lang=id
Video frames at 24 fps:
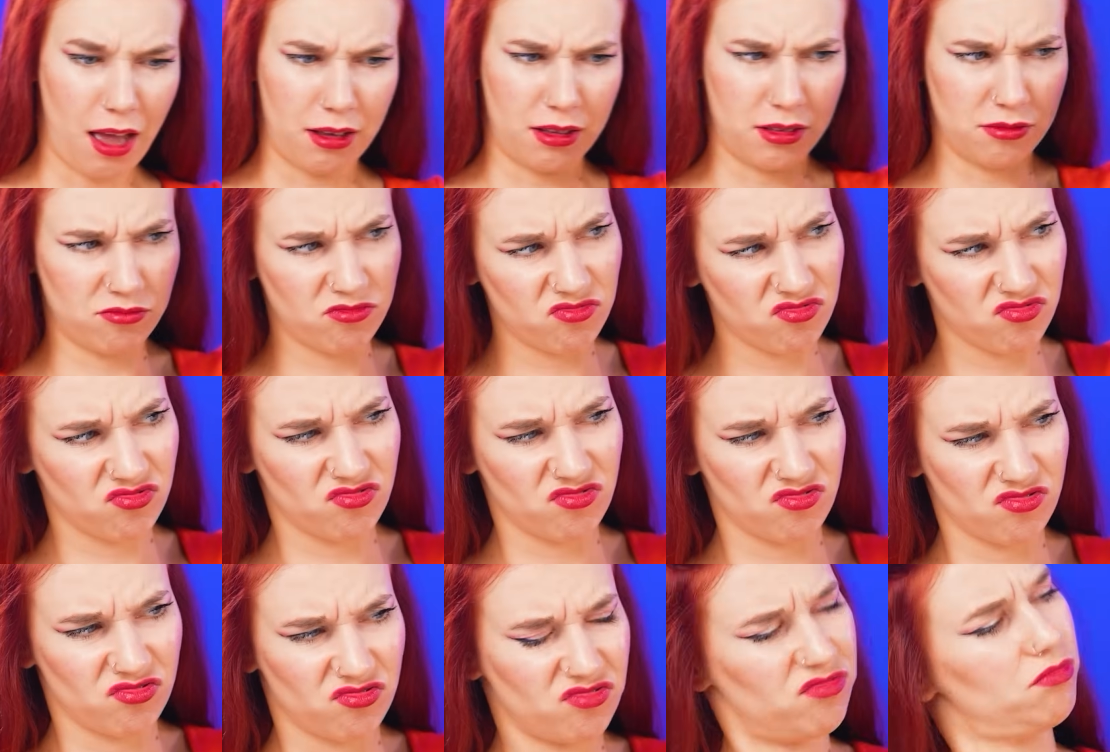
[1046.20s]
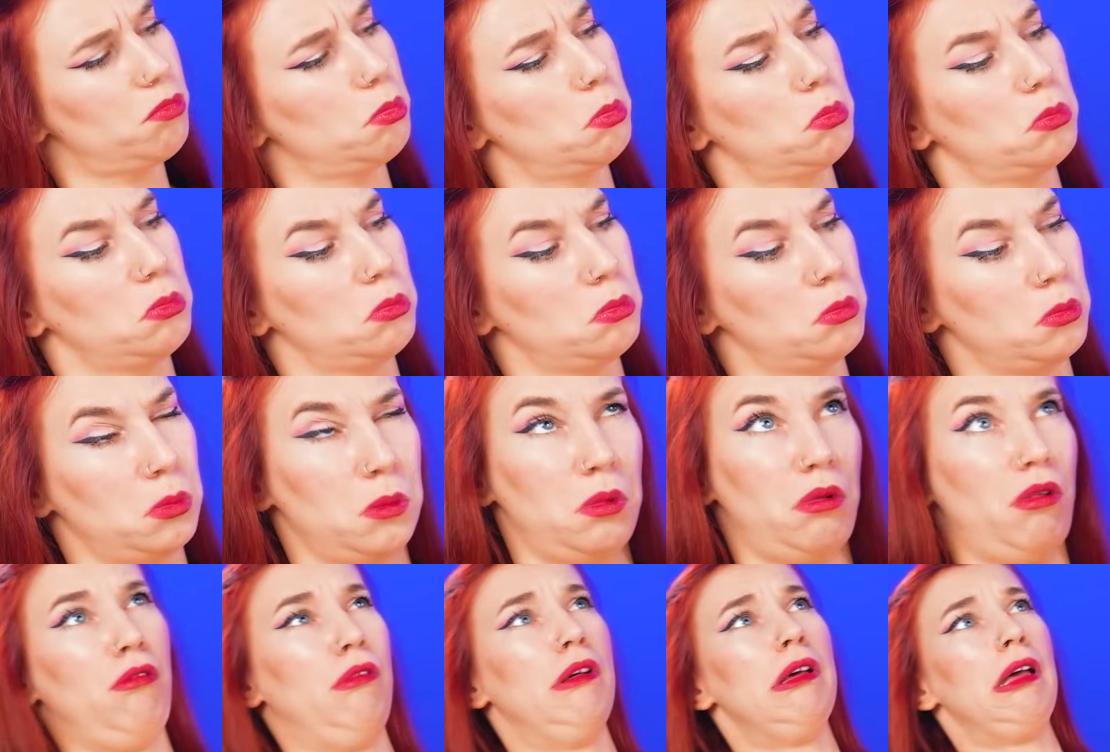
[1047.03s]
Oh iya, hati-hati Emma,
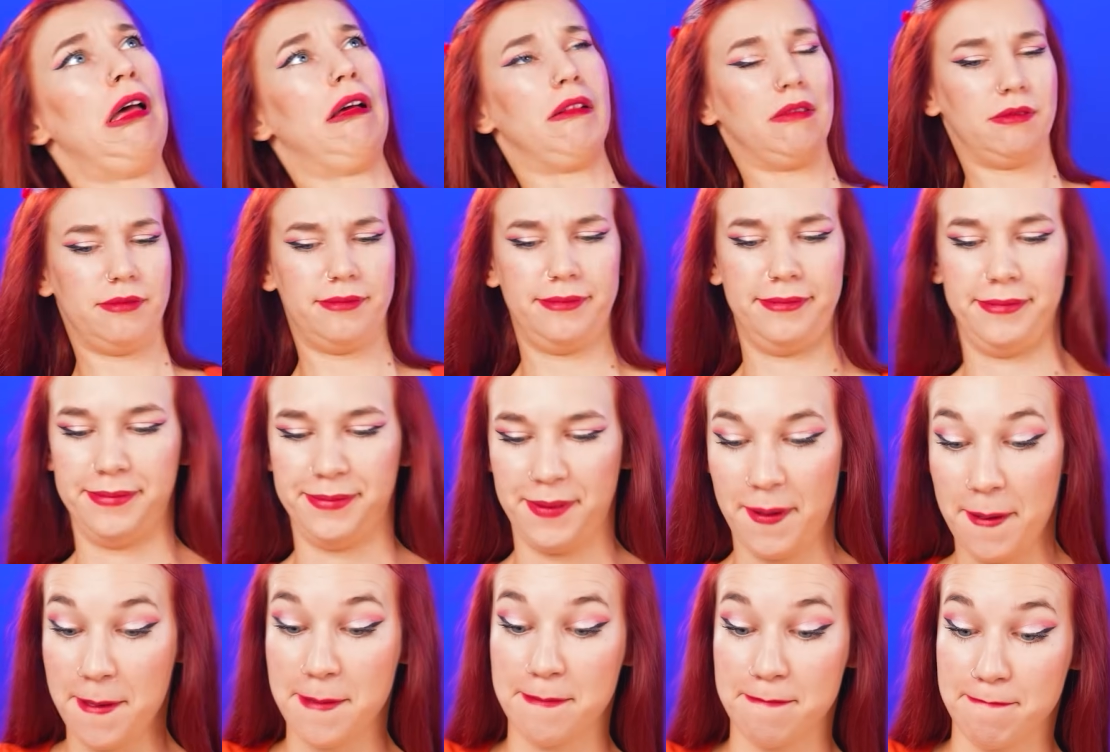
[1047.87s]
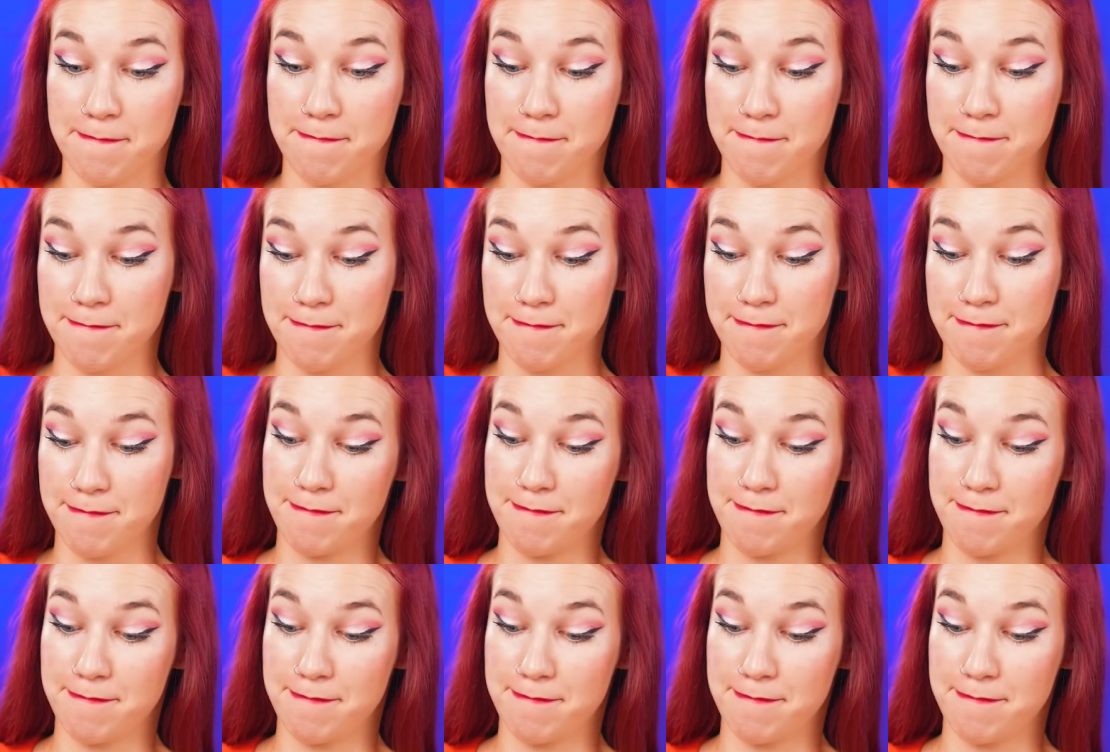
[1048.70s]
jangan sampai menusuk dirimu sendiri.